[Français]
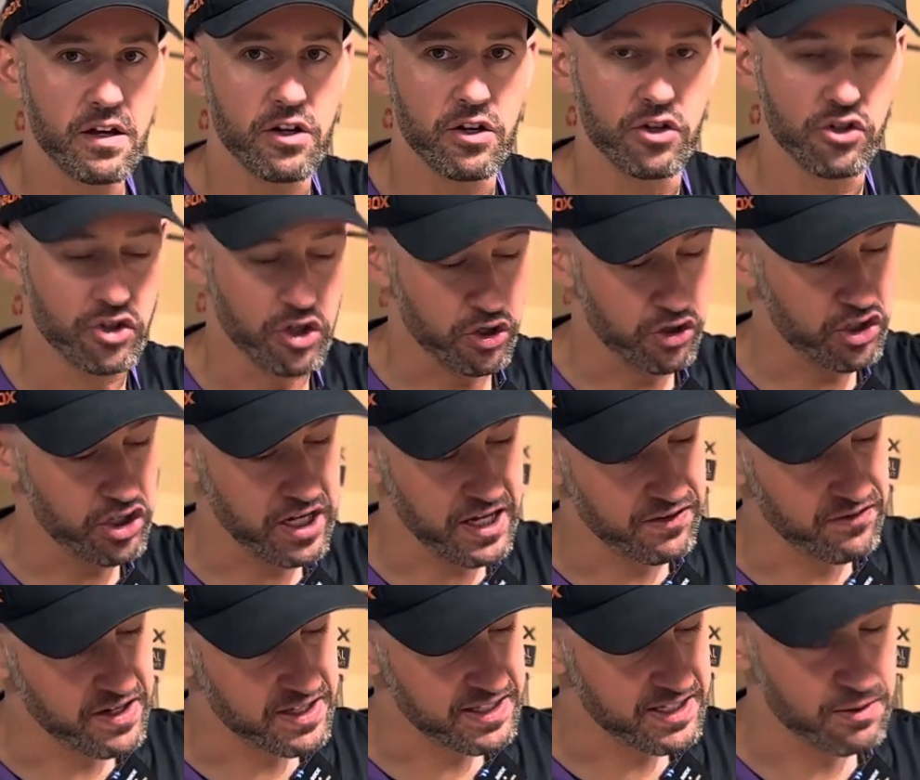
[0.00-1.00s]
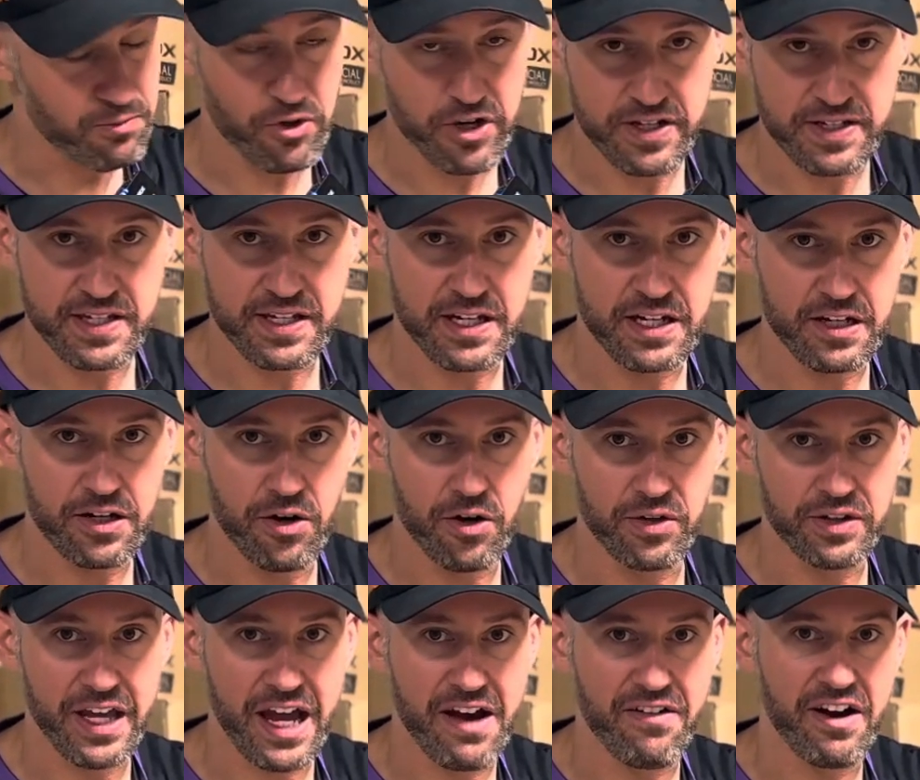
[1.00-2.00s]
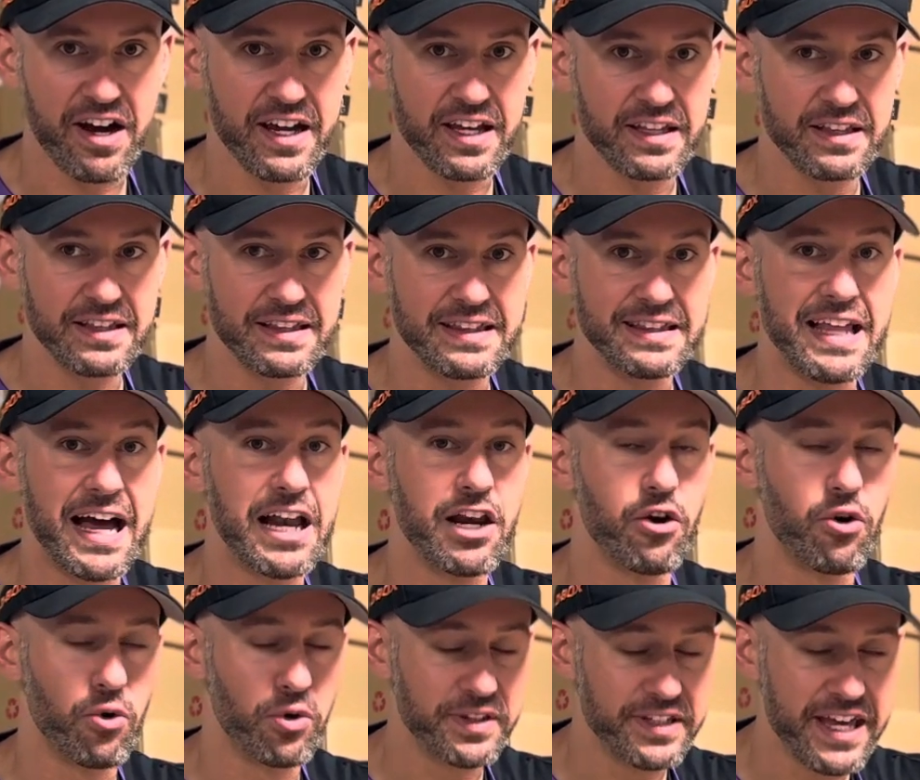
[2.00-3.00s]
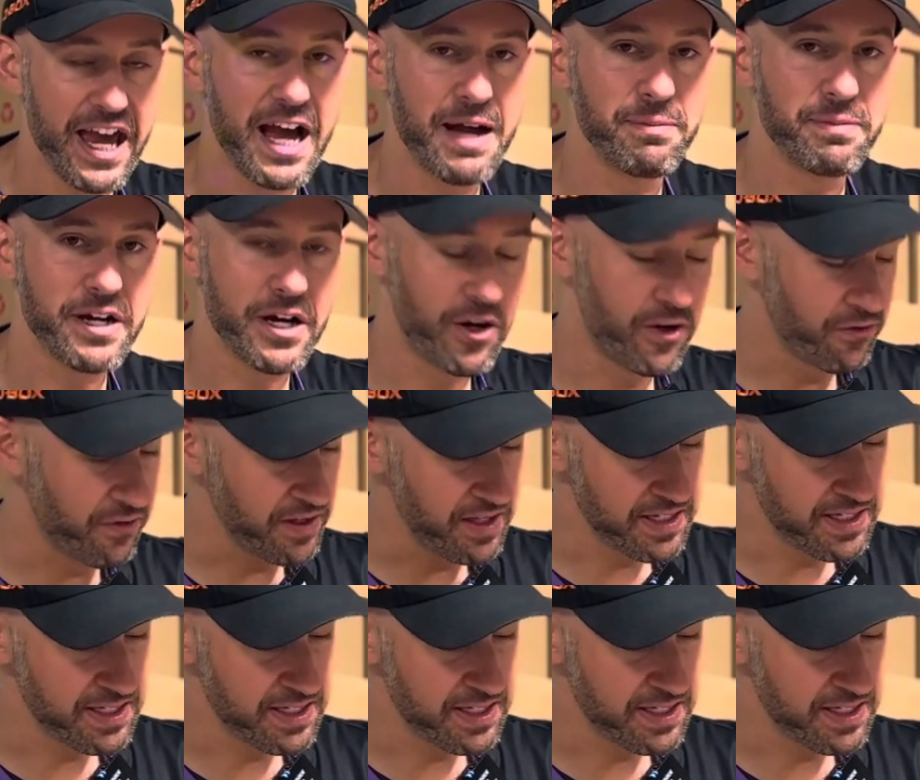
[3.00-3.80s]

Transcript: Une chose chez Advanced Sim Racing, on travaille dans le haut de gamme quand on fait des